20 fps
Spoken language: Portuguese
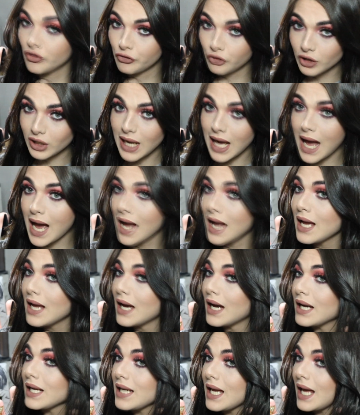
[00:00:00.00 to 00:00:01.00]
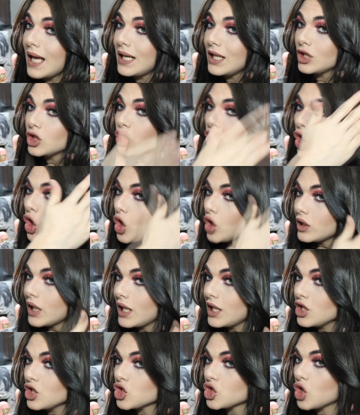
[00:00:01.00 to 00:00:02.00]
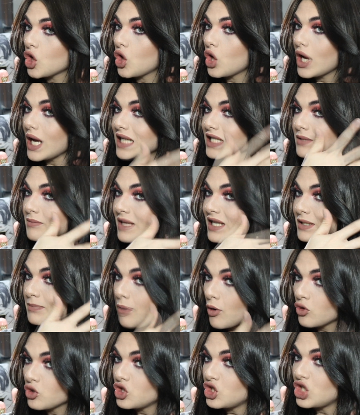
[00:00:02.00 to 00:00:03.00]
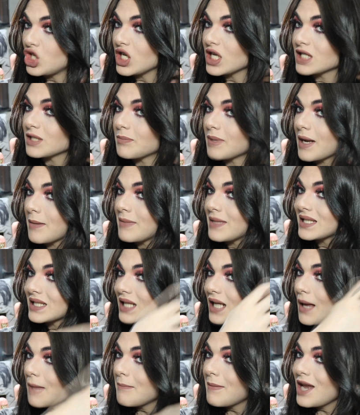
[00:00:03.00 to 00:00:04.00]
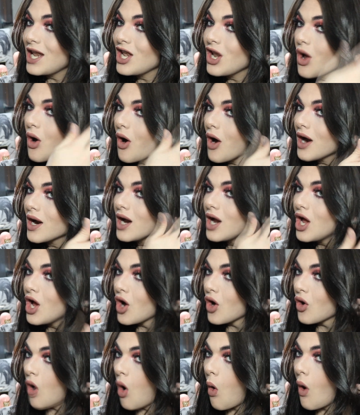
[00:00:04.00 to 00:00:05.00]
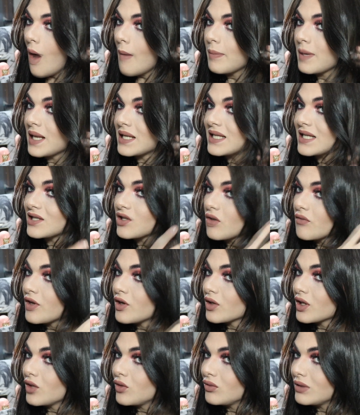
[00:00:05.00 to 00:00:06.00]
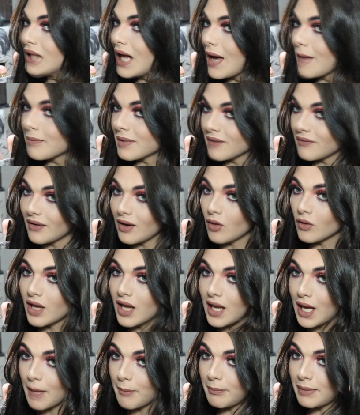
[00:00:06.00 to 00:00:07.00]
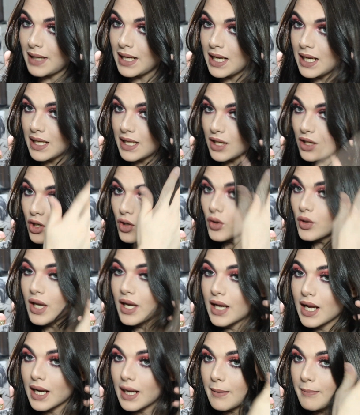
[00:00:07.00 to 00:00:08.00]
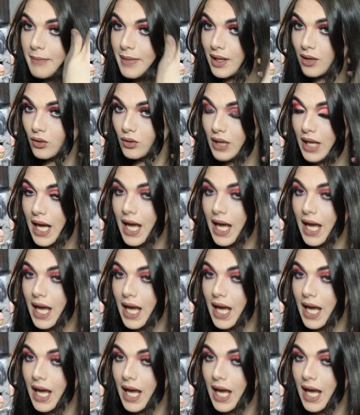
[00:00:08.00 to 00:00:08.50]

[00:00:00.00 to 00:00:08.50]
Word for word: eu fui lá e ele tonalizou as minhas pontinhas pra mesclar melhor com o aplique. Vocês estão vendo que não dá pra falar o que, que é aplique e o que, que é cabelo,